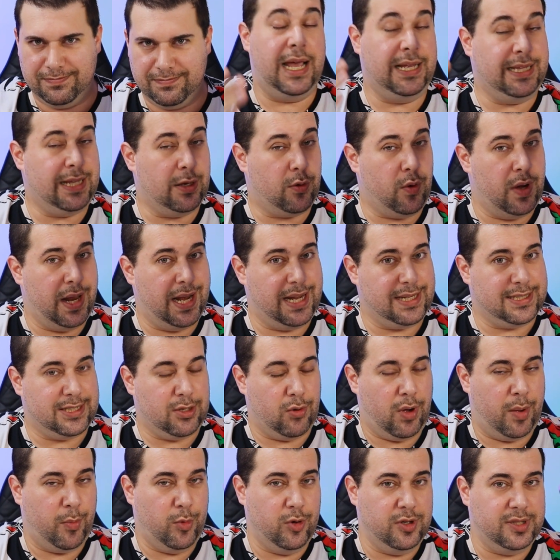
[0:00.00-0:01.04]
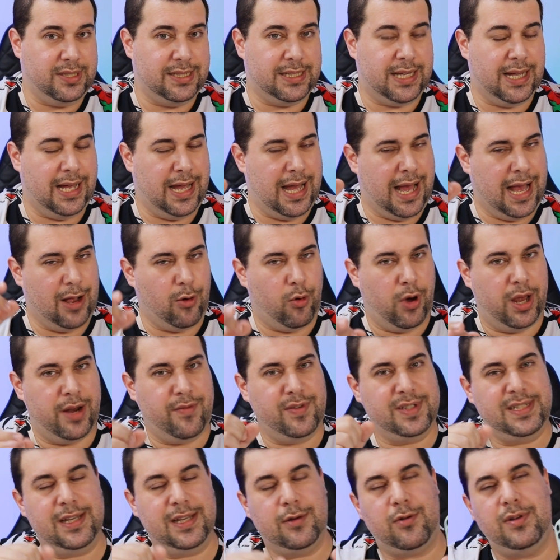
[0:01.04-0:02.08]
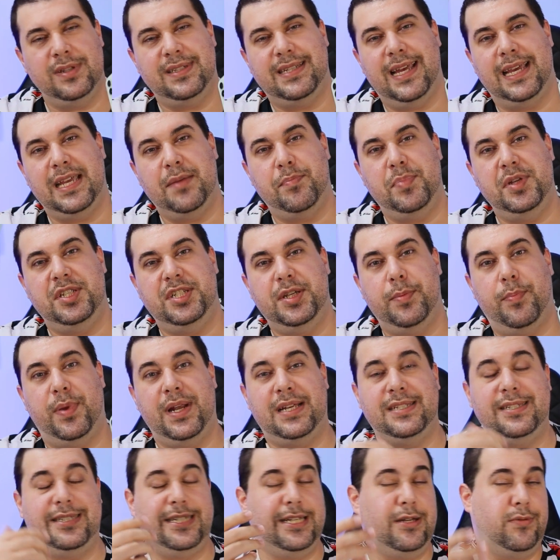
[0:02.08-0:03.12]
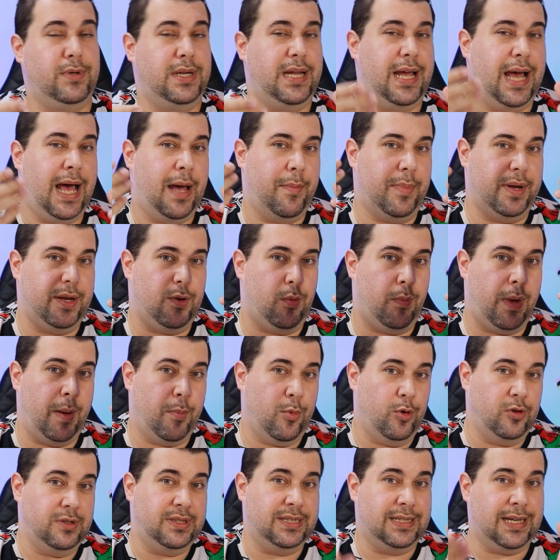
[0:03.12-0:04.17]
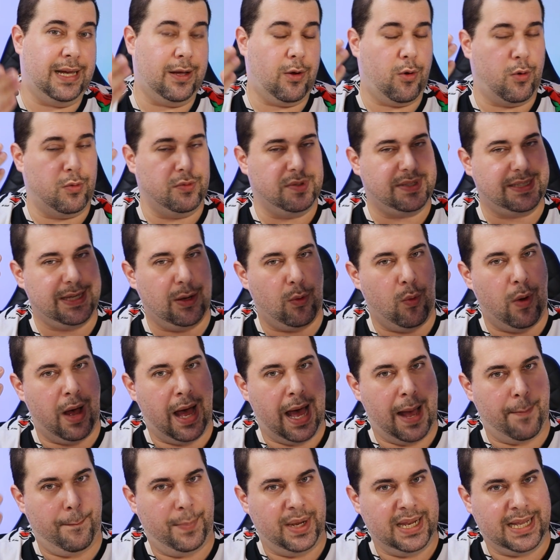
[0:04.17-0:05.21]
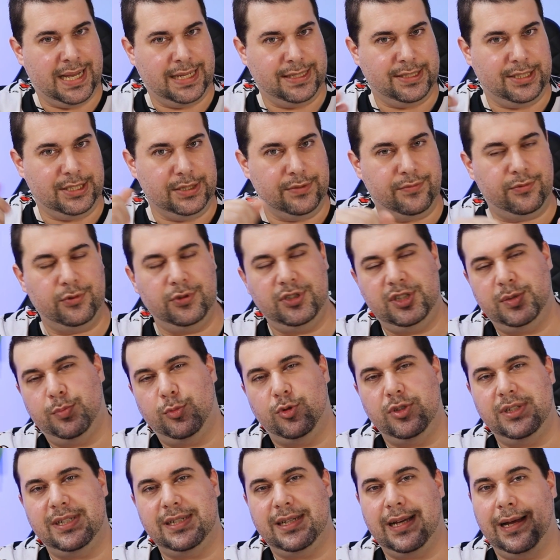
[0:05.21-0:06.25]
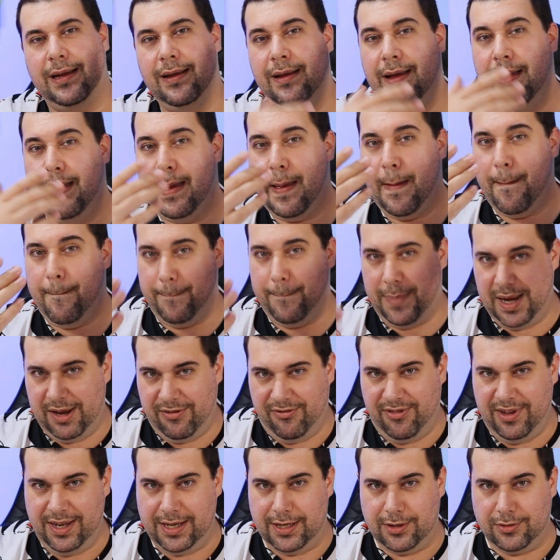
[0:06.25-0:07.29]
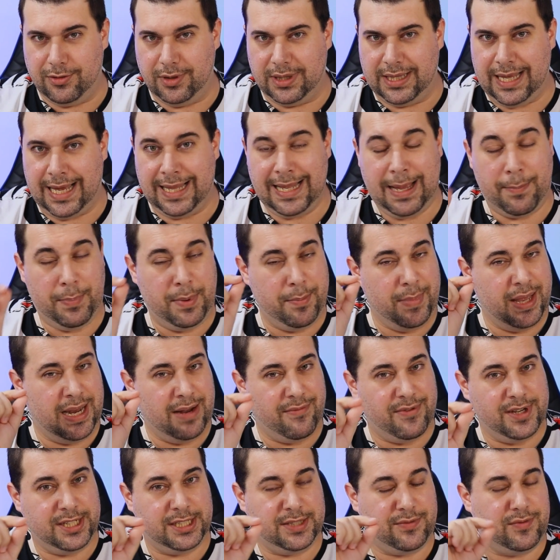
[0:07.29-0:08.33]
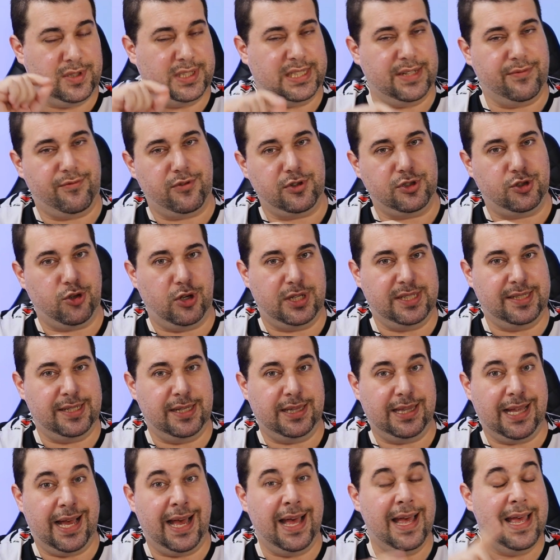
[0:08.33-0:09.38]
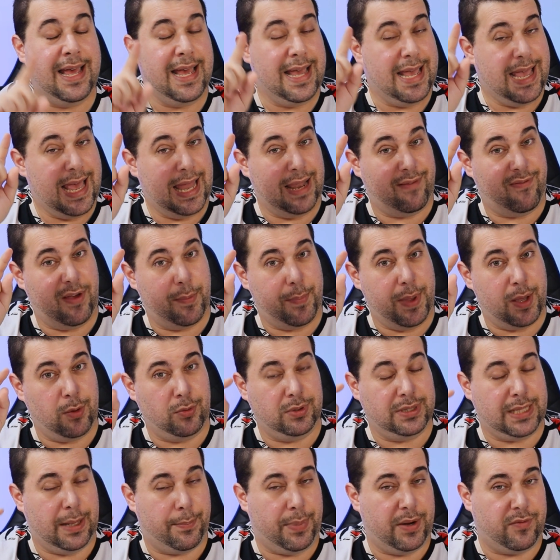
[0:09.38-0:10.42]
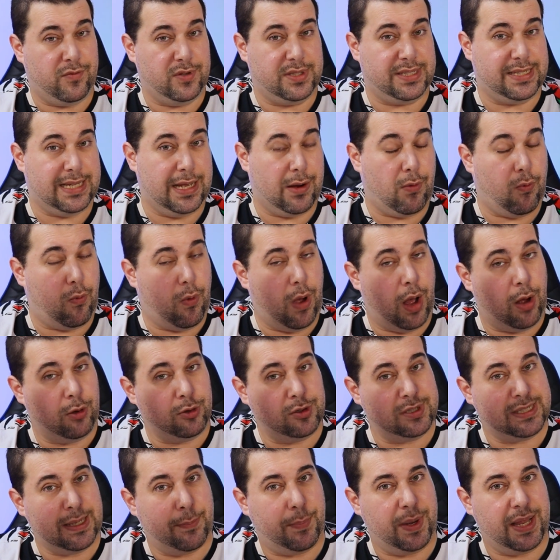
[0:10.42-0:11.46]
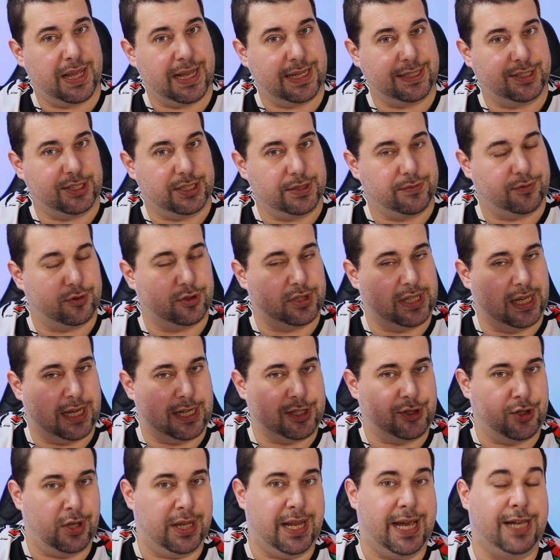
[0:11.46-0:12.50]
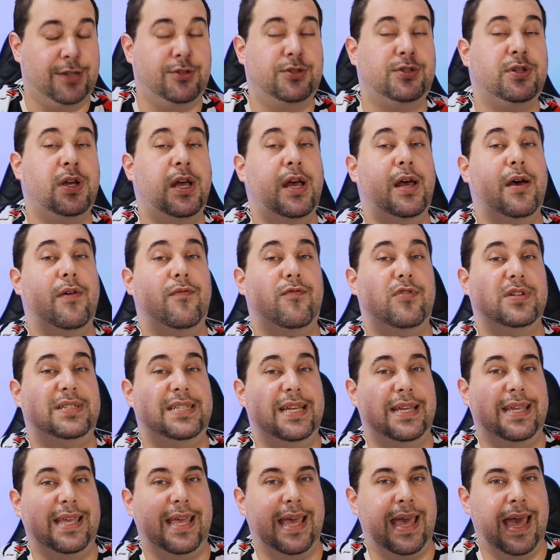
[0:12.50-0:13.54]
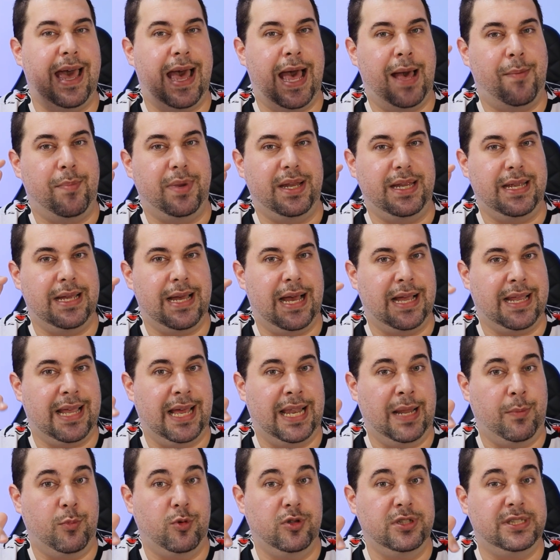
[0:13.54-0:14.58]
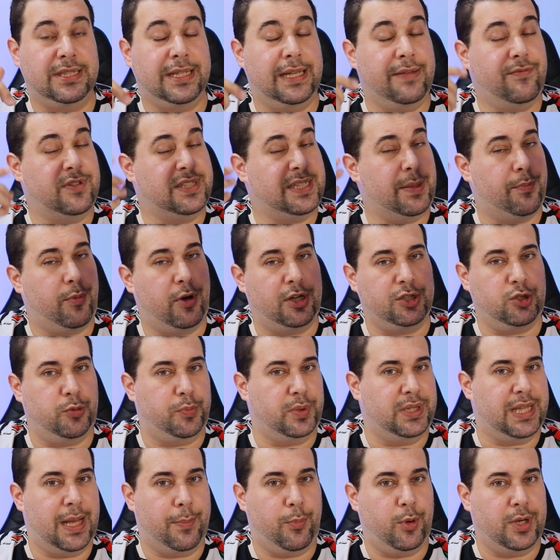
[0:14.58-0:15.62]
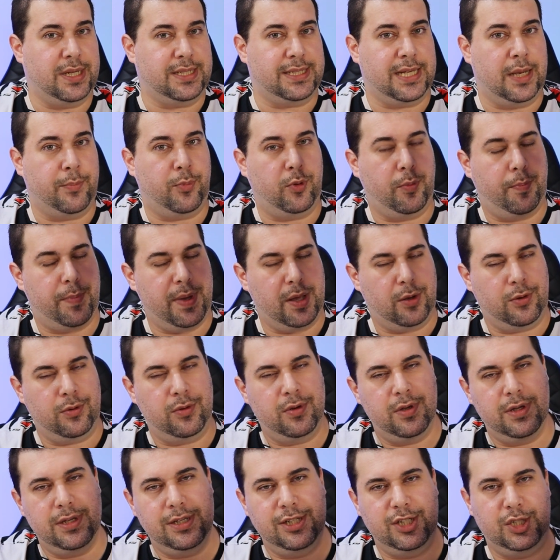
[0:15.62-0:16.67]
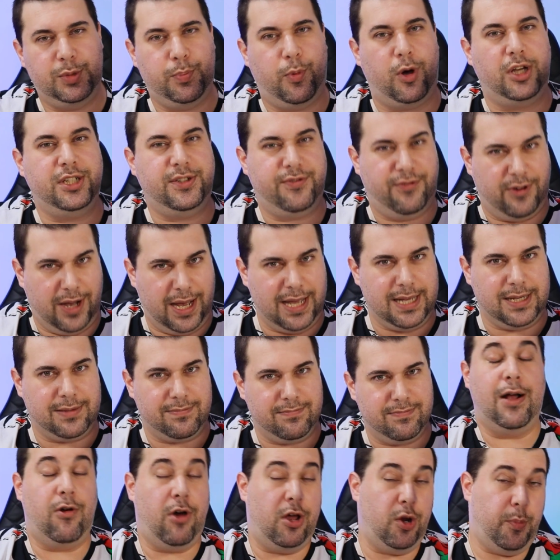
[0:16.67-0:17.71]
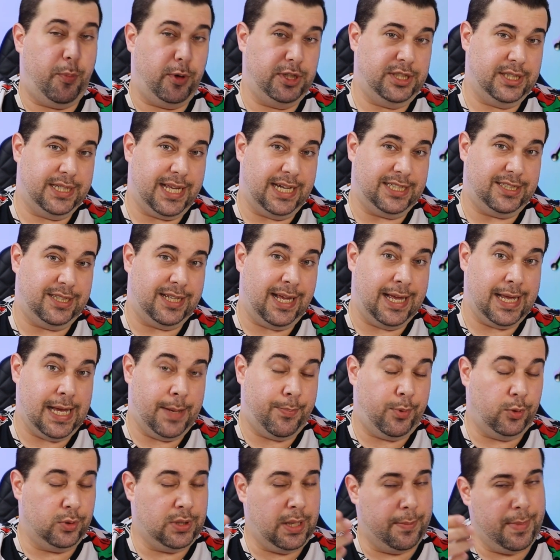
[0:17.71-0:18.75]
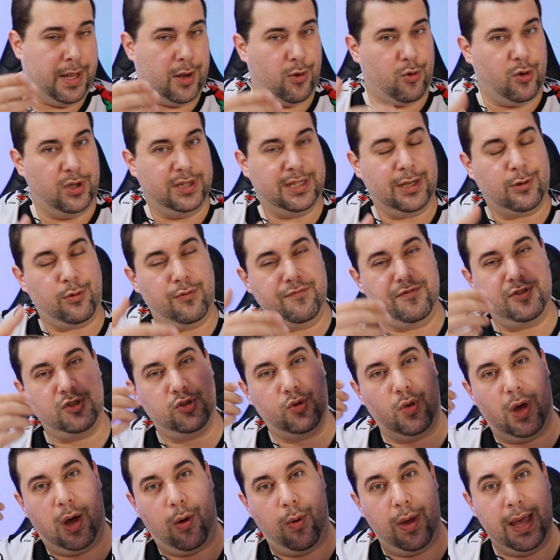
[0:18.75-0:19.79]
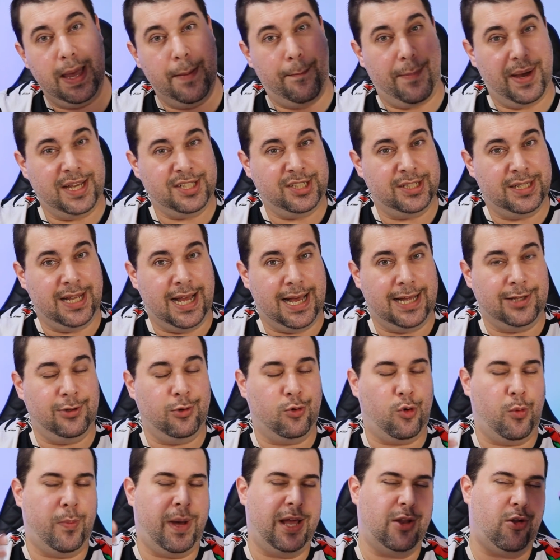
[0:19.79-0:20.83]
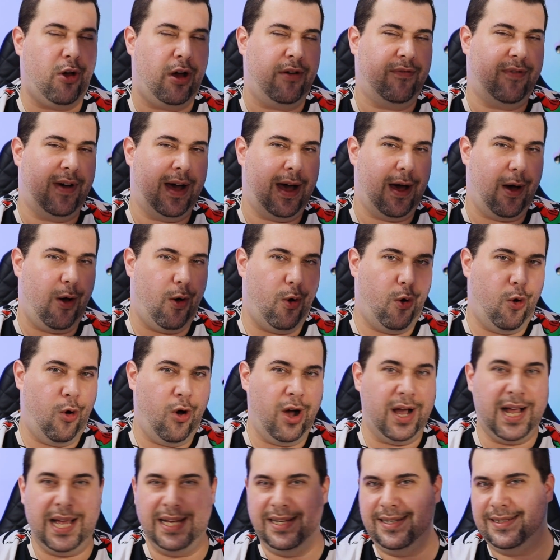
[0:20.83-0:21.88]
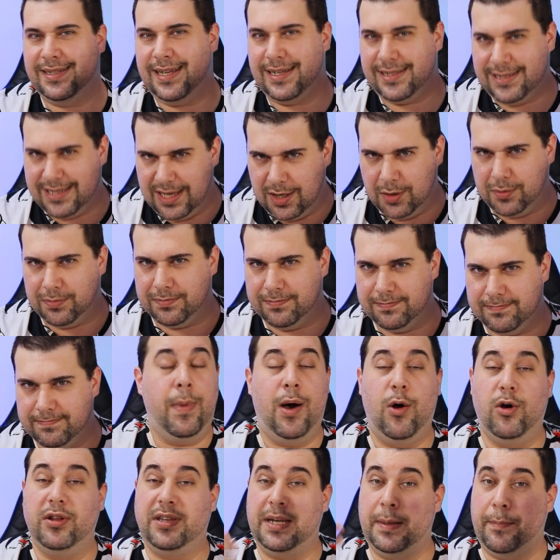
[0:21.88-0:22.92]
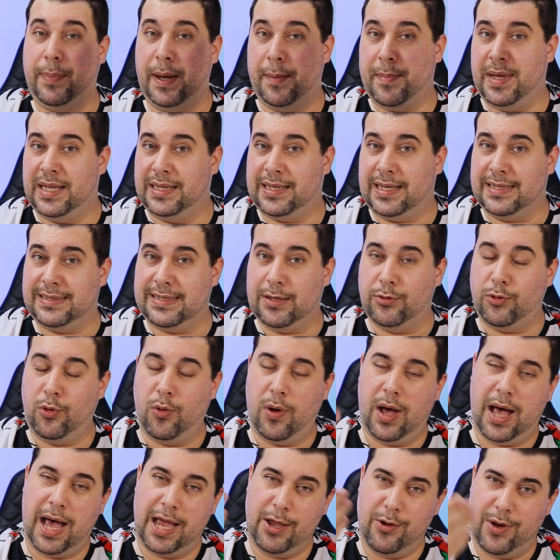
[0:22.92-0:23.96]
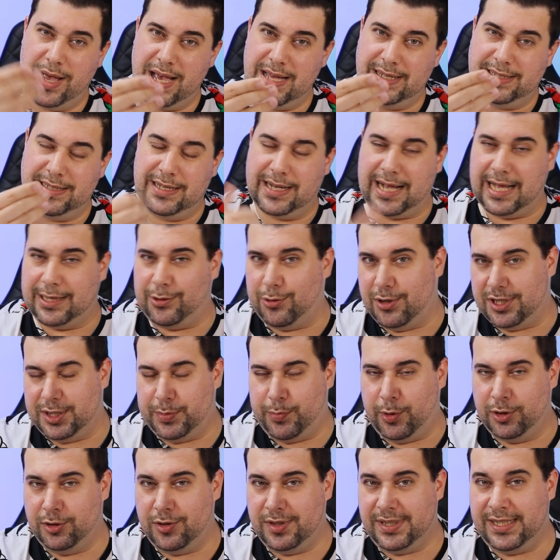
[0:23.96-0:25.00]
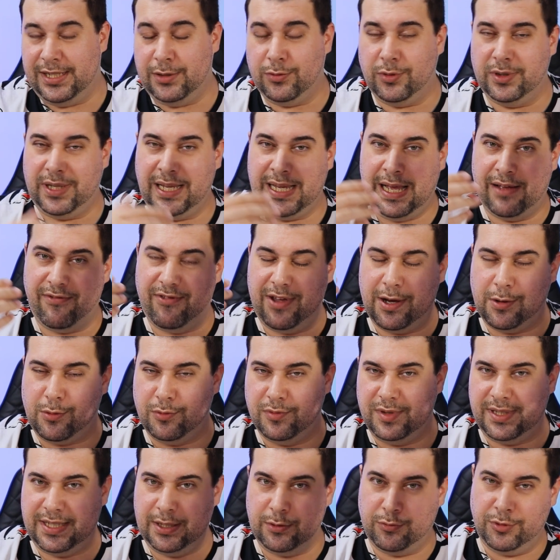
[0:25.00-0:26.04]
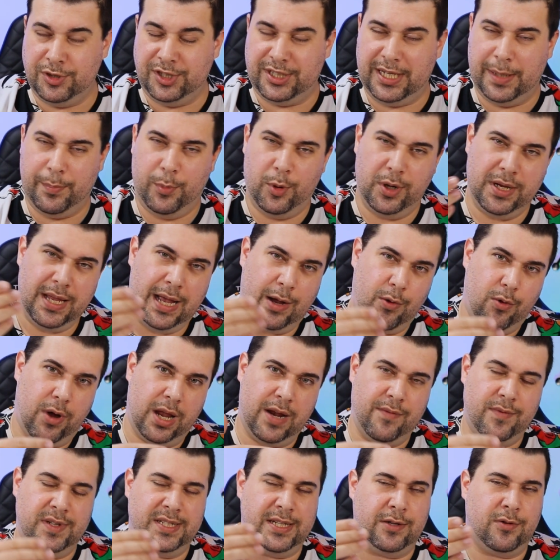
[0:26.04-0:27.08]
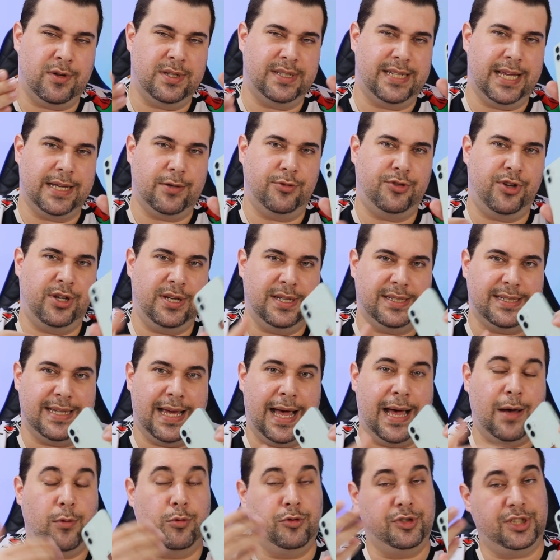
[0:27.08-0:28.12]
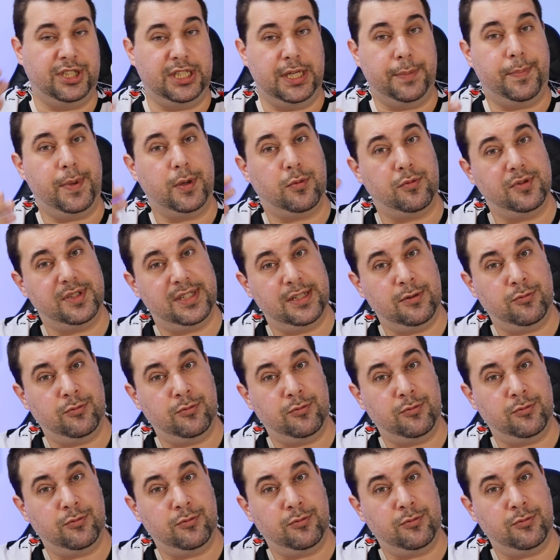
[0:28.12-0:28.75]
Ainda com relação à música, agora você consegue pedir para Siri abrir uma música com seu aplicativo de música preferido, tá? Na primeira vez que você for solicitar, ela vai perguntar para você qual dos aplicativos relacionados você quer abrir aquela música e você pode optar, por exemplo, pelo Spotify. Agora, o podcast da Apple também conta com visual repaginado com uma nova organização. Uma outra implementação no iOS 14.5 tem a ver com 5G, porque agora você consegue utilizar o chip com